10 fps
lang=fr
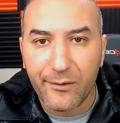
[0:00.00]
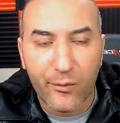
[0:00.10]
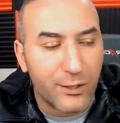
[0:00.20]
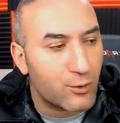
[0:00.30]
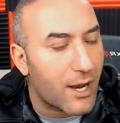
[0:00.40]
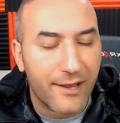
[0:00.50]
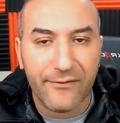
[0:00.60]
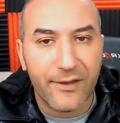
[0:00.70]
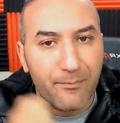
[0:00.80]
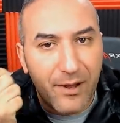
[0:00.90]
moi je suis
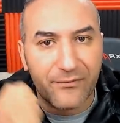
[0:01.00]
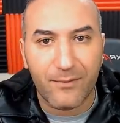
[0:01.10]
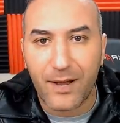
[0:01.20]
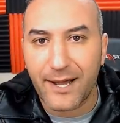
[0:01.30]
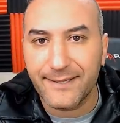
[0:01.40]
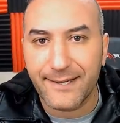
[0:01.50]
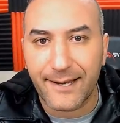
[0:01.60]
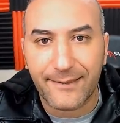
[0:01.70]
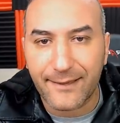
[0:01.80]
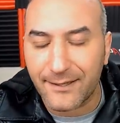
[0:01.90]
arrivé, paf, il m'a rasé
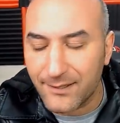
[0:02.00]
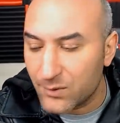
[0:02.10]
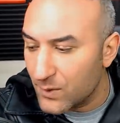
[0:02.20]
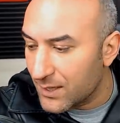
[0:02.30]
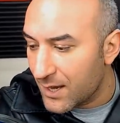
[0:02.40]
la tête, ainsi de suite.